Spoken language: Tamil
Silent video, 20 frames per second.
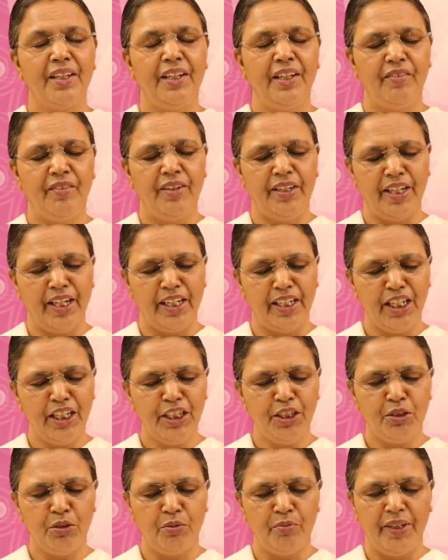இவை
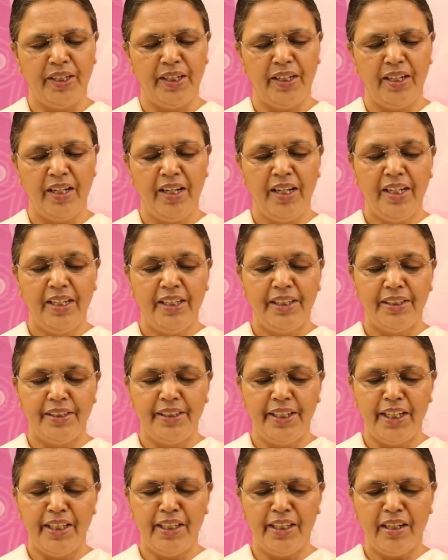அனைத்துமே
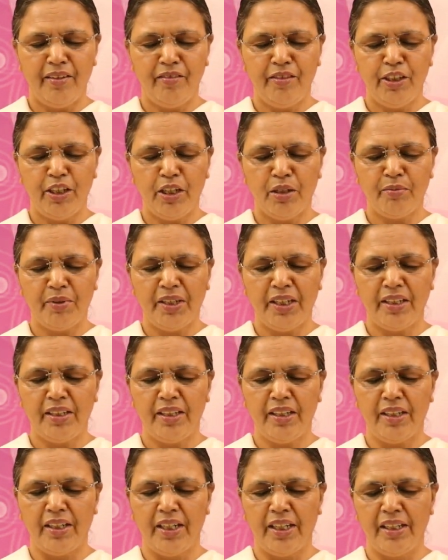எந்த விதமான
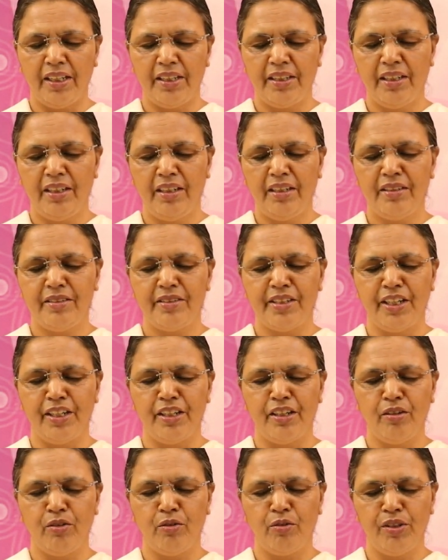அலையில்
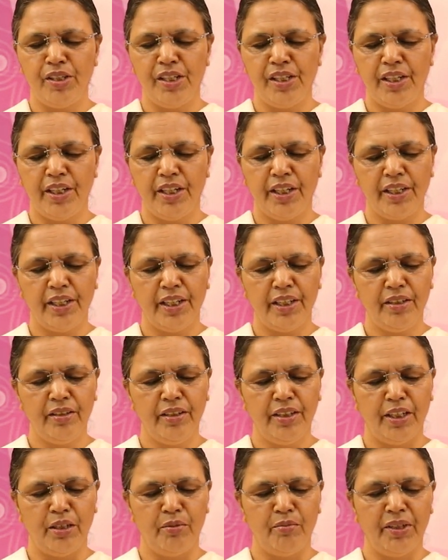சென்று கொண்டிருக்கிறது
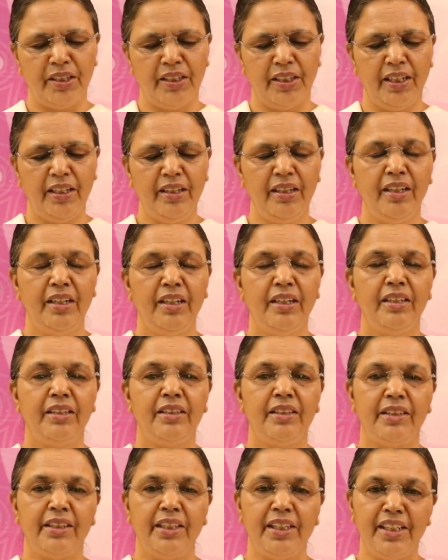என்பதை
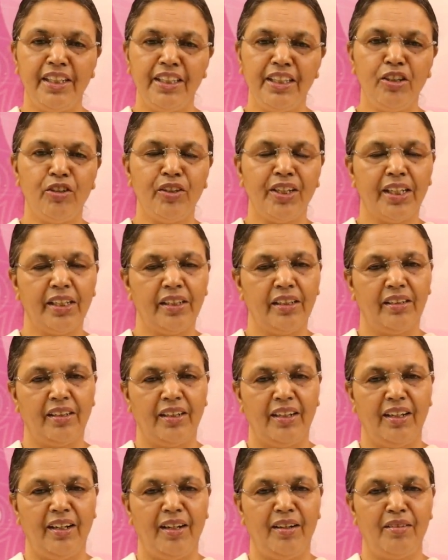
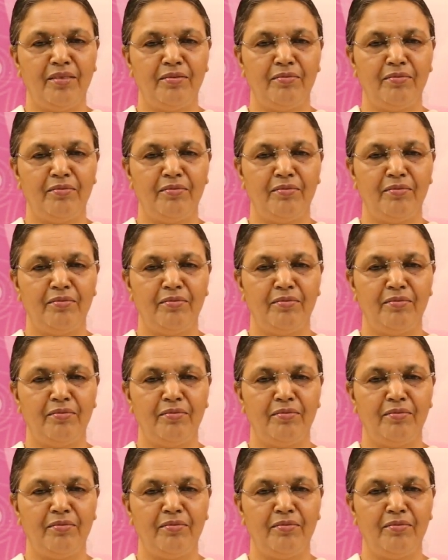தெரிந்திருக்கிறீர்களா